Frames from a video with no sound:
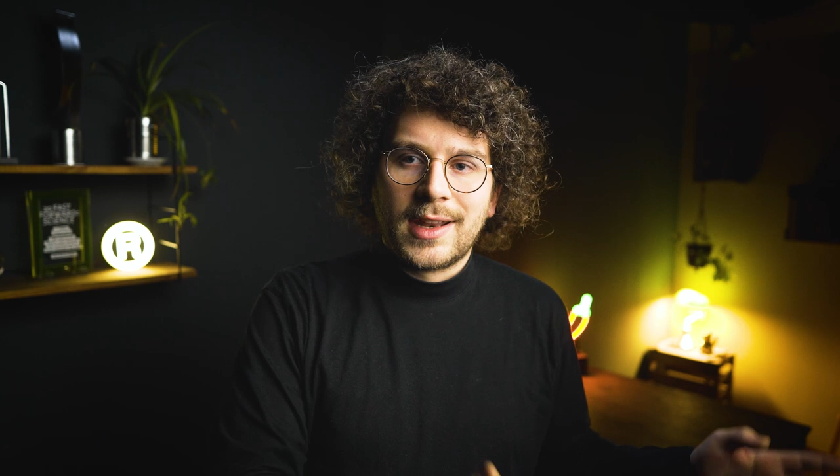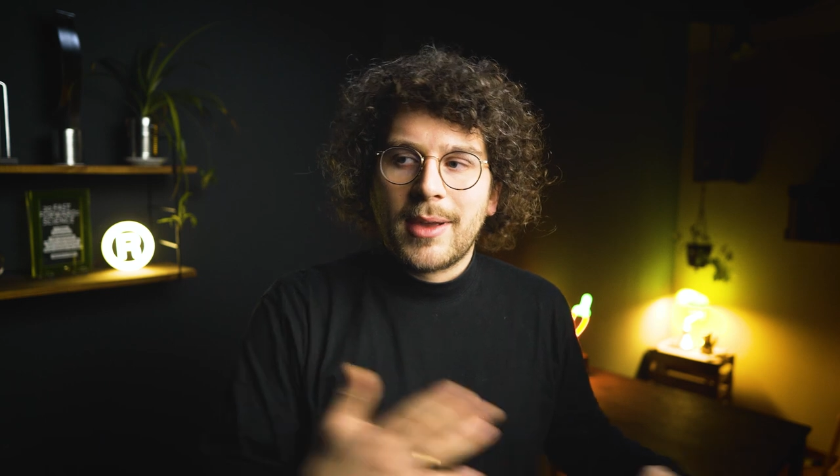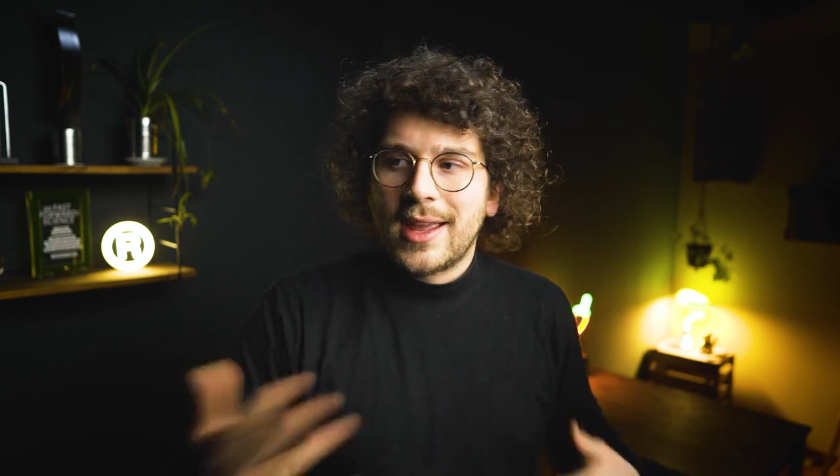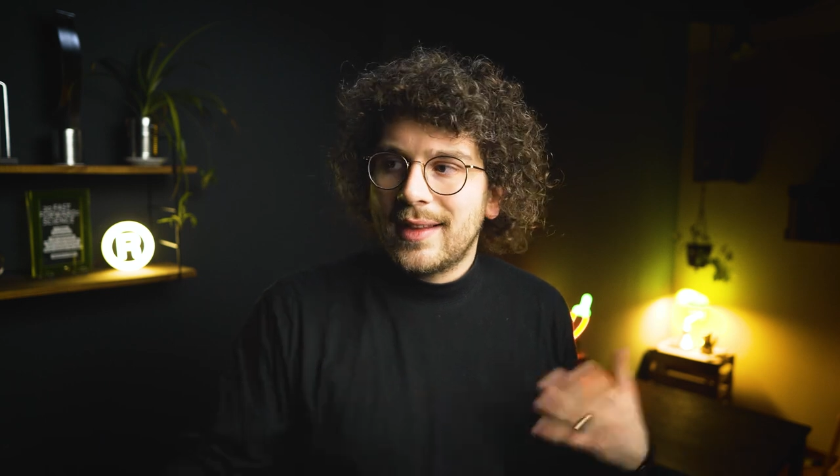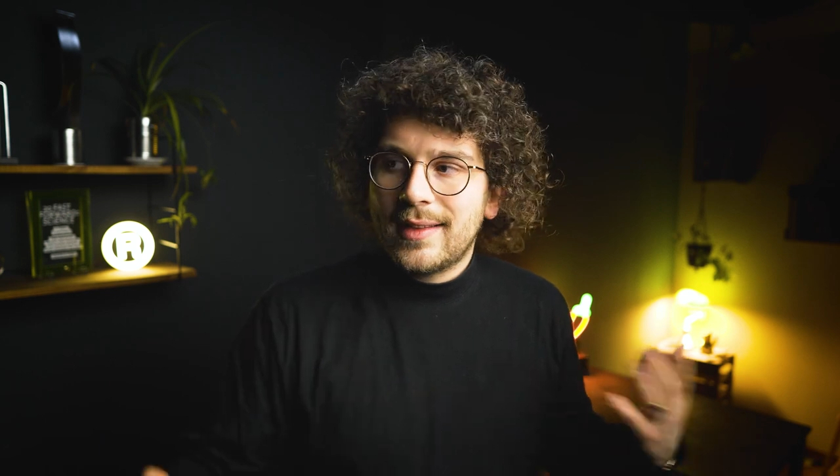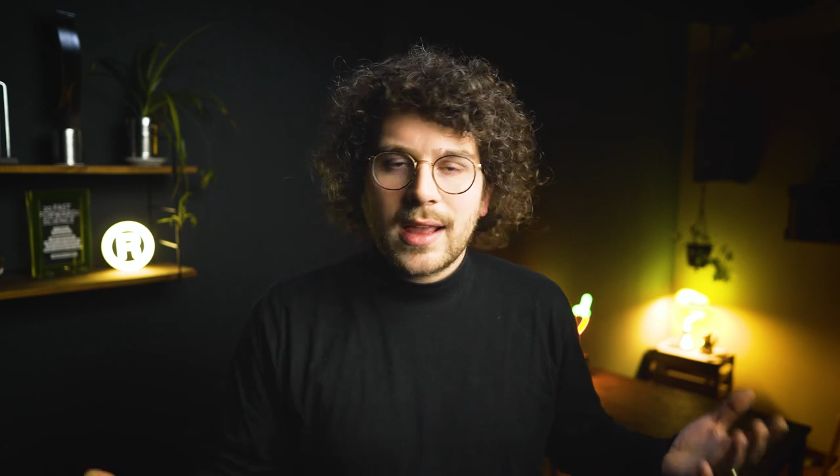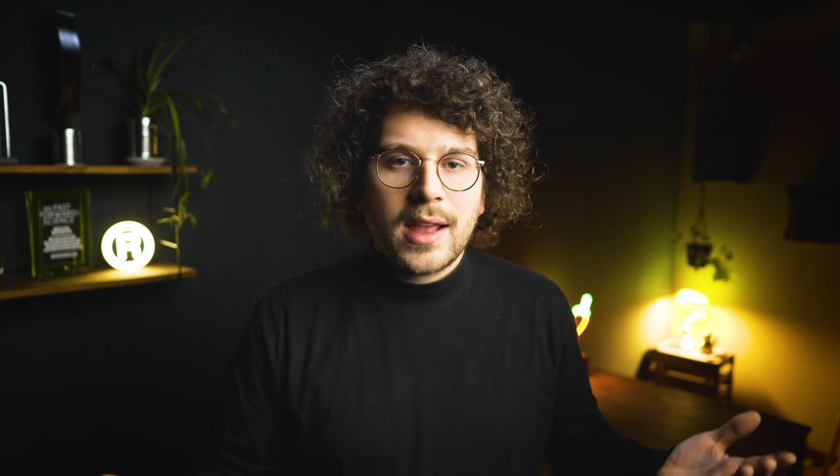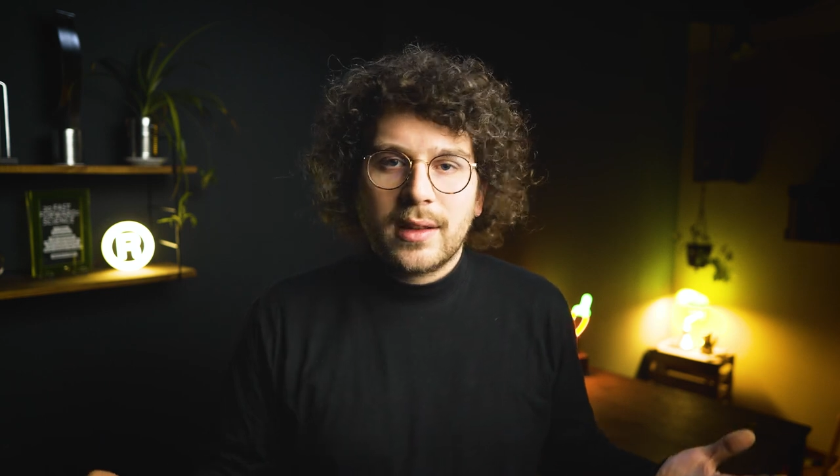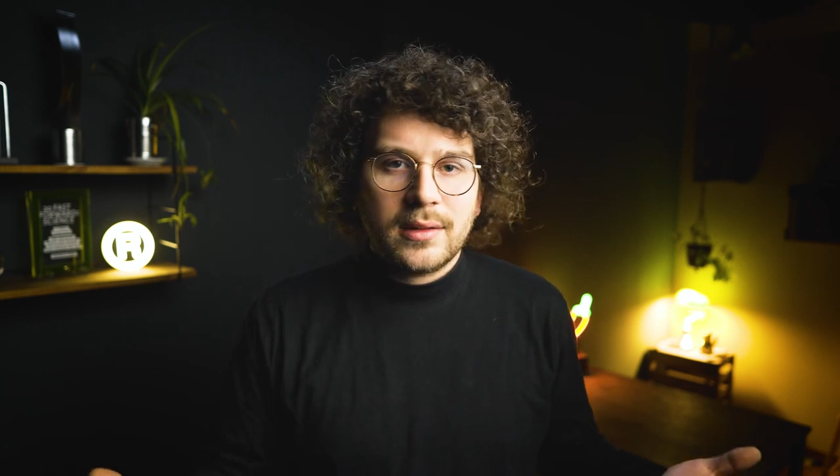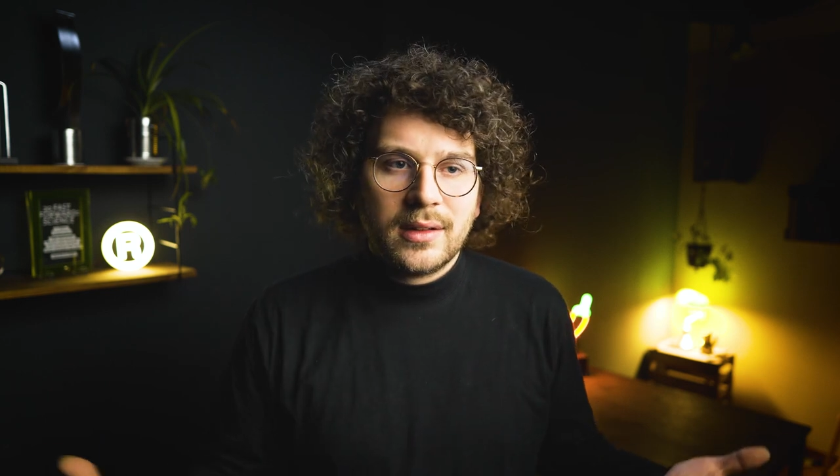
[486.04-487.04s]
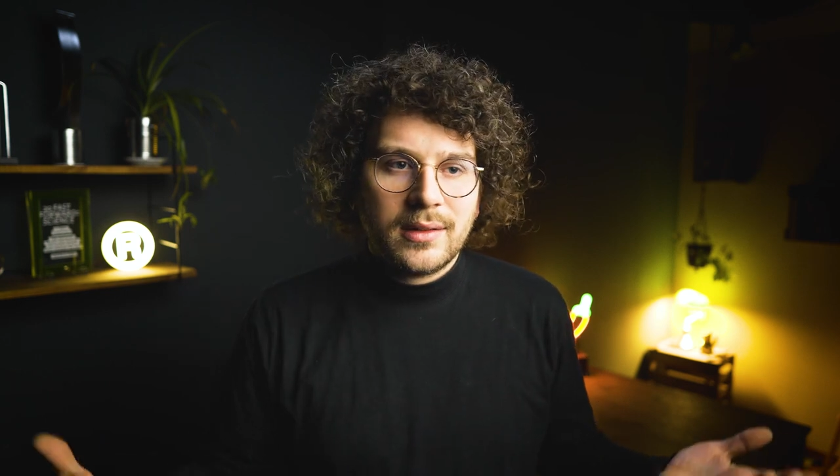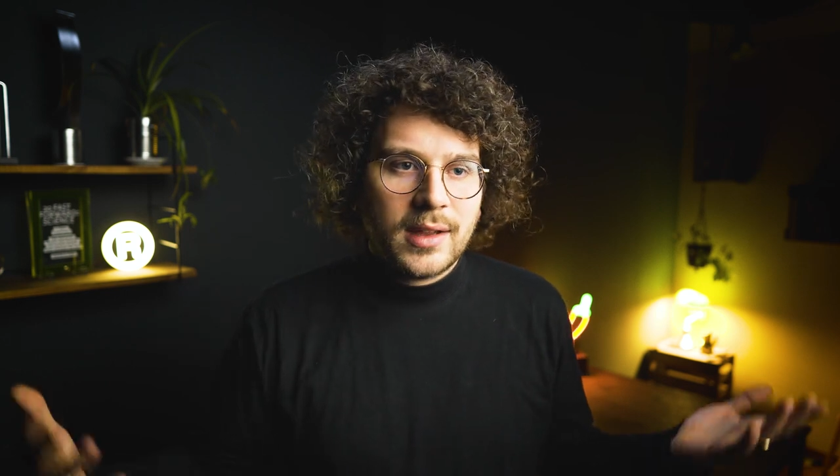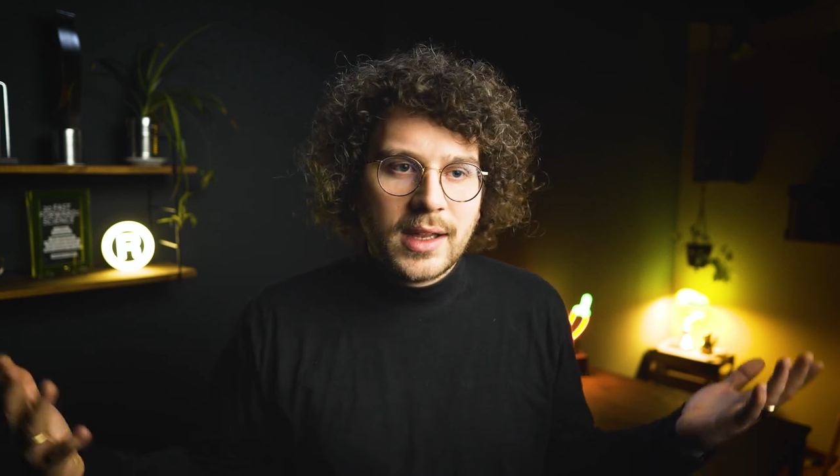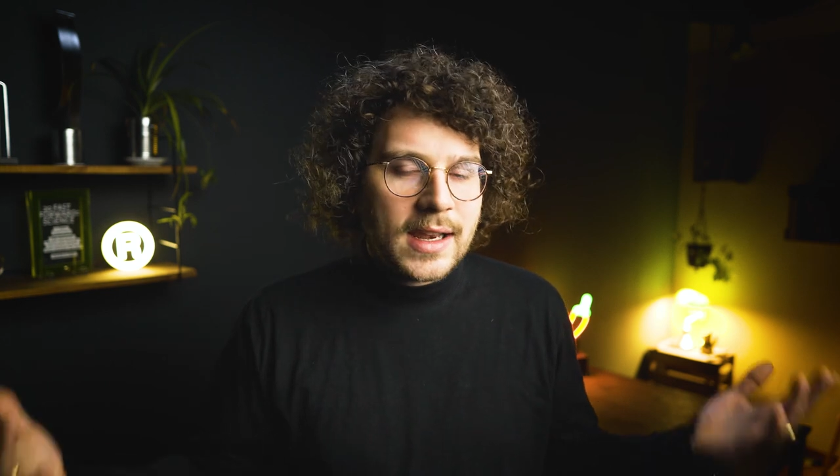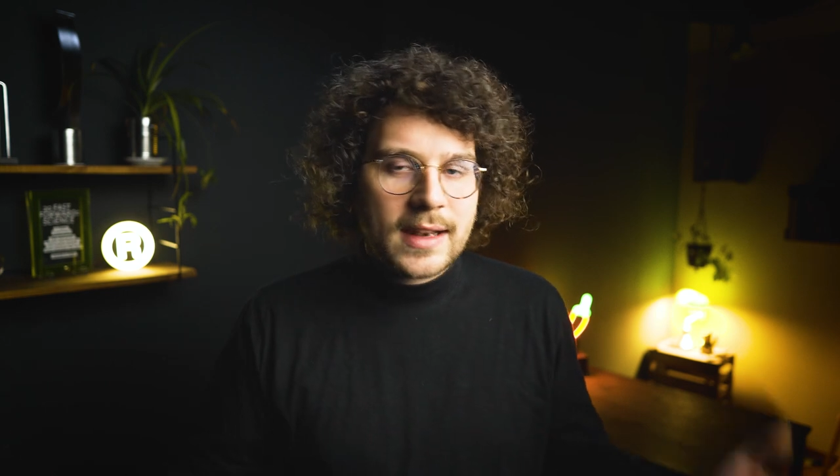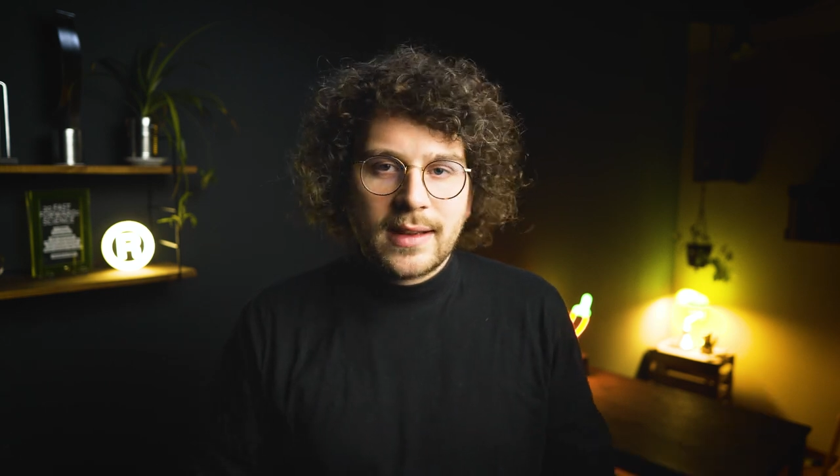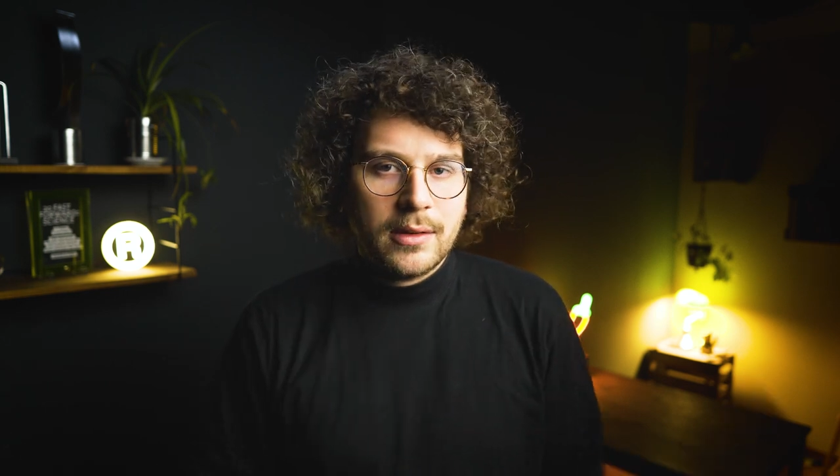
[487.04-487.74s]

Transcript: Dabei ist ja in der